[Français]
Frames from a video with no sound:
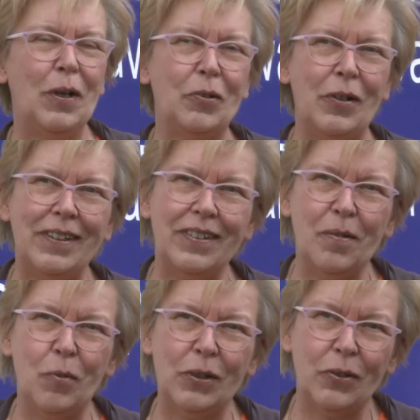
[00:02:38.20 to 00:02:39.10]
avec
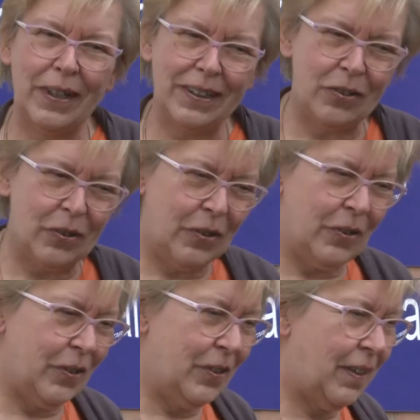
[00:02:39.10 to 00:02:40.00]
APAF
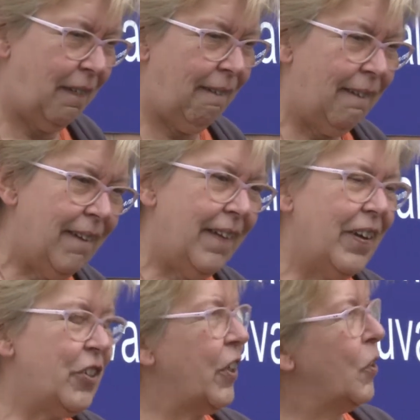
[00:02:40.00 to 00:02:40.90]
Certification, offre de
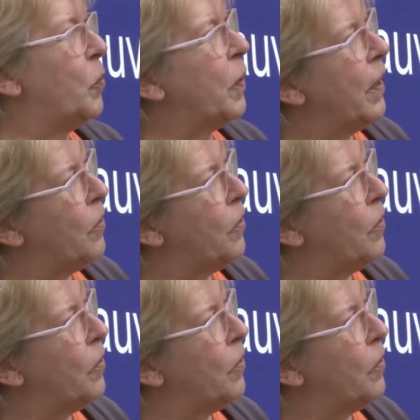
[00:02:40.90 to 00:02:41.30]
nombreux intérêts.